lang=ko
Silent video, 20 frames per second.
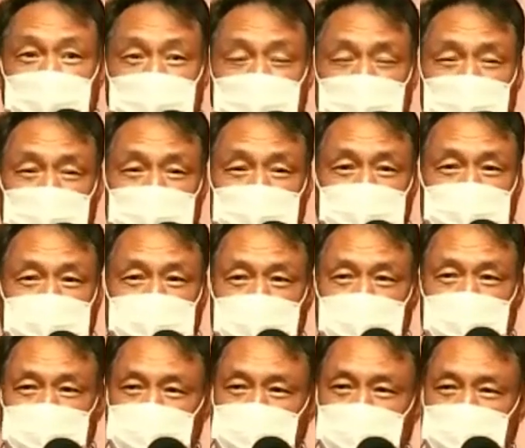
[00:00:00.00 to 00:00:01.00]
우리 사람이
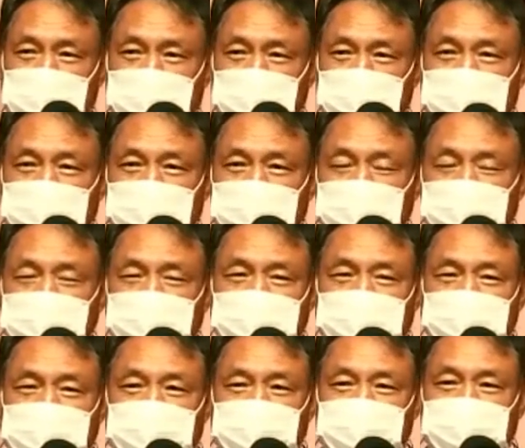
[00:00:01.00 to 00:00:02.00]
살다 보면은
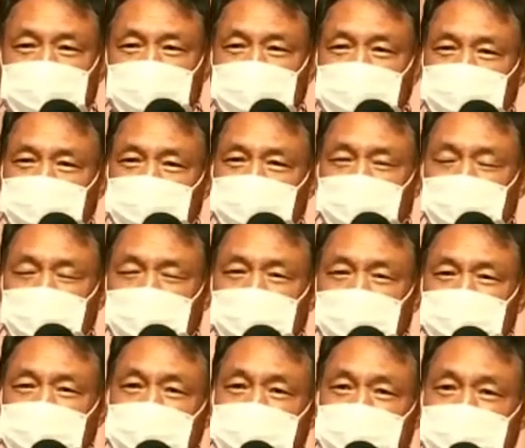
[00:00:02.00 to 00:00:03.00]
여러 가지 필요한 거
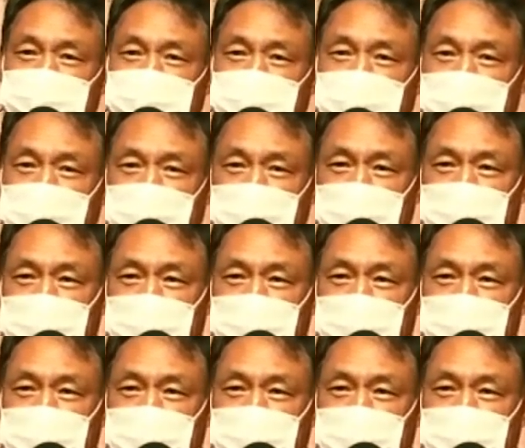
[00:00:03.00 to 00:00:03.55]
아니겠습니까?